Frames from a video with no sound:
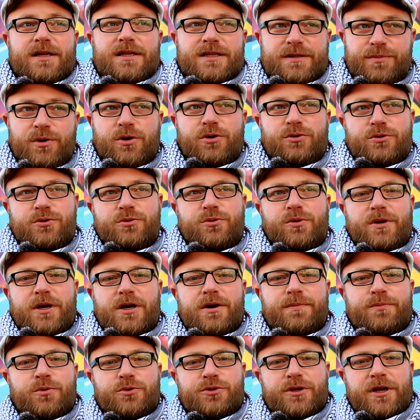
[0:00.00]
Zbioru, z
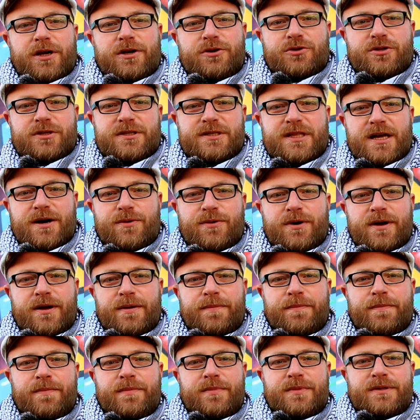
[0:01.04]
którego później
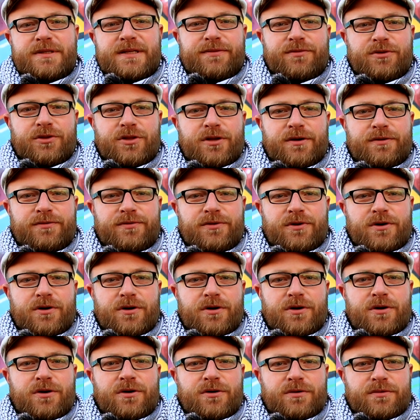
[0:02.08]
korzystałem
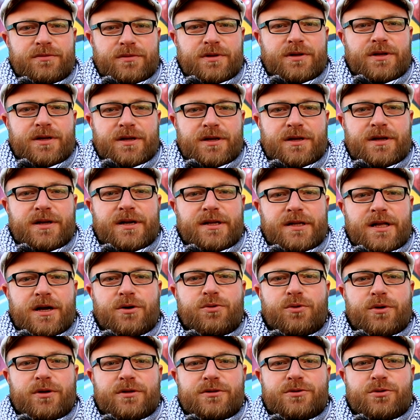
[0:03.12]
zawodowo, e,
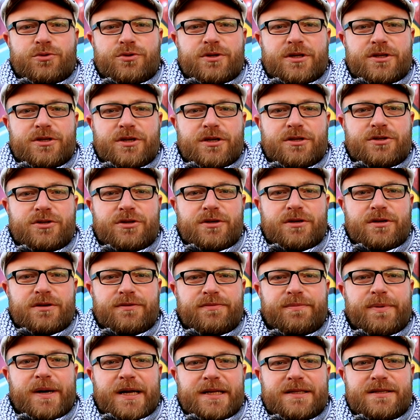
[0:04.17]
redagując różne rzeczy
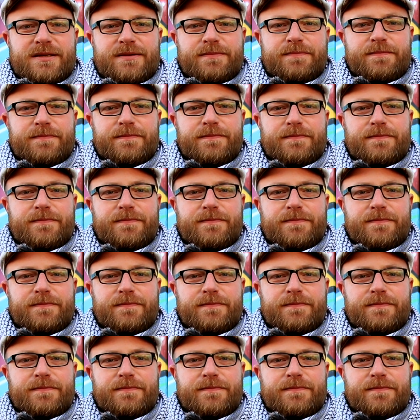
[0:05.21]
w pracy.